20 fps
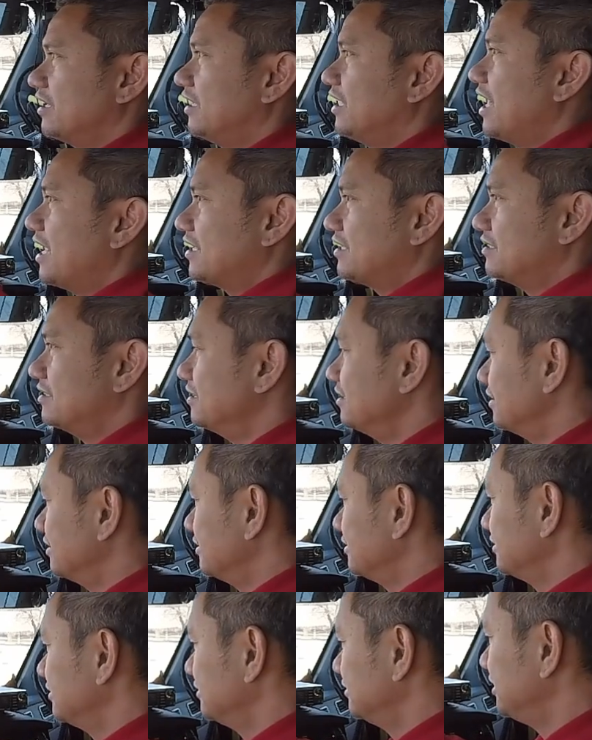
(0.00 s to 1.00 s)
lug
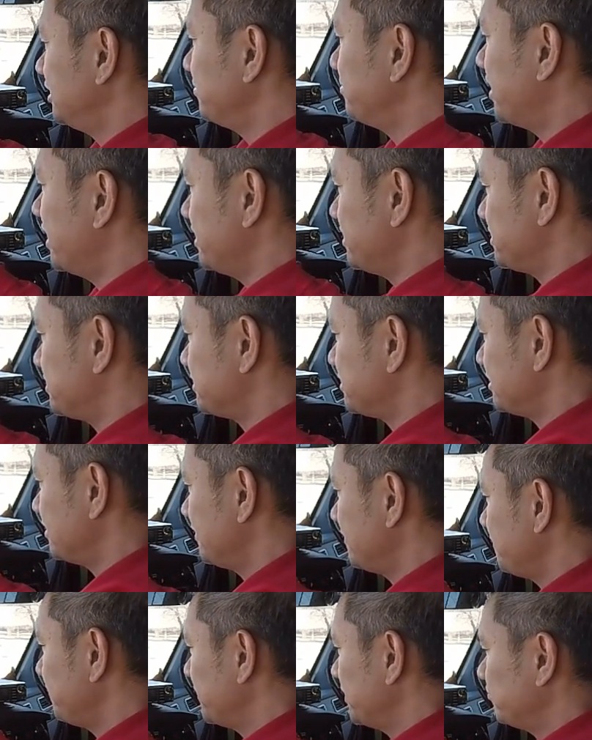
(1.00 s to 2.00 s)
device
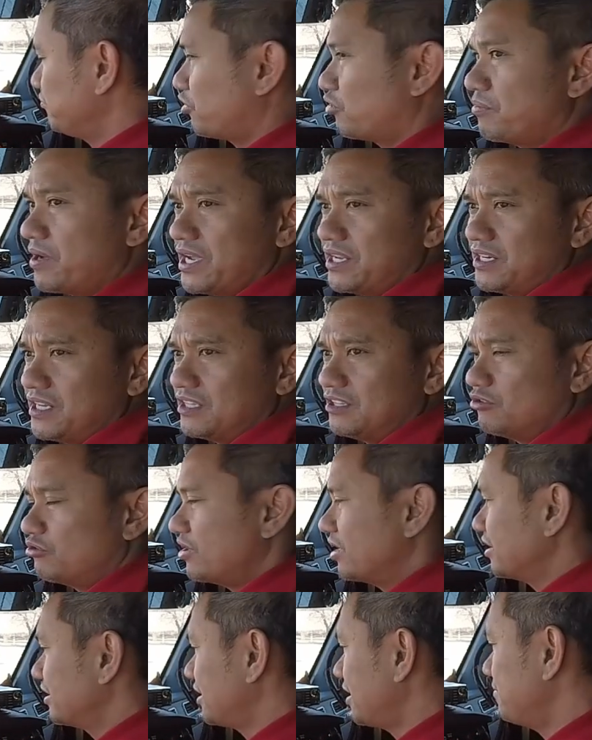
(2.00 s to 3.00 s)
provided
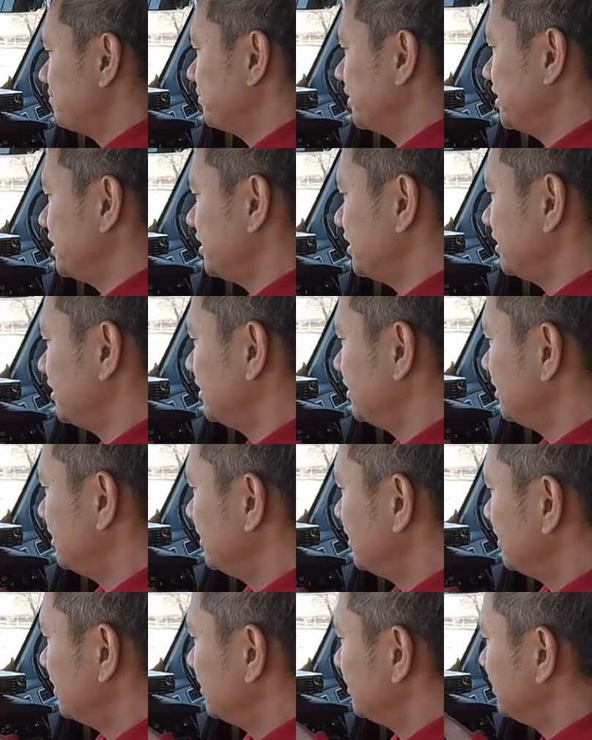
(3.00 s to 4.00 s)
to ng company
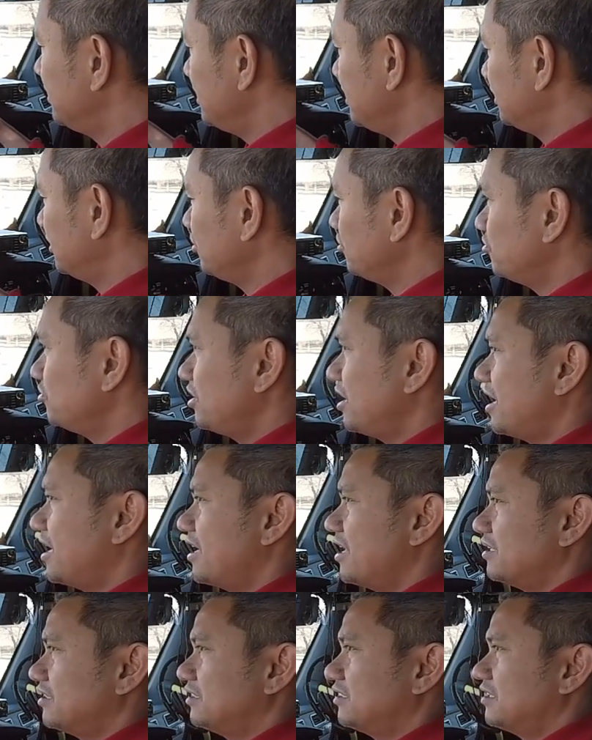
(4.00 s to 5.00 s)
dito
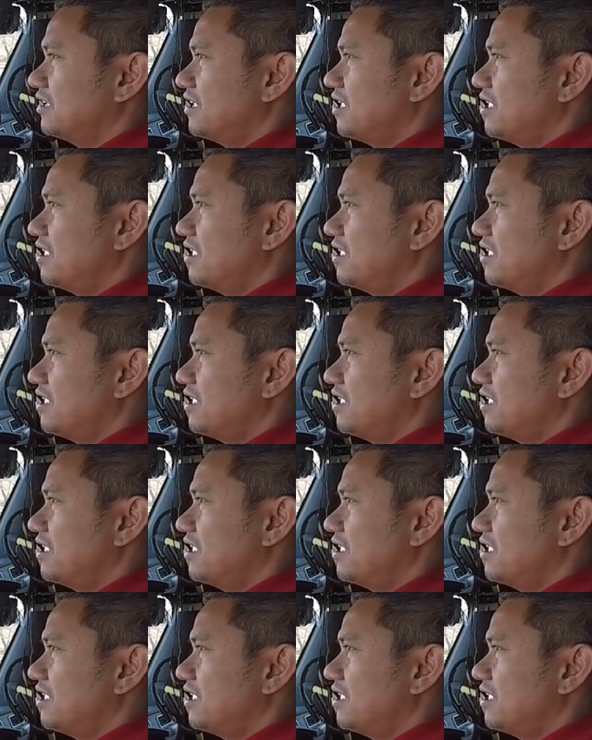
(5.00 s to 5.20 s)
lahat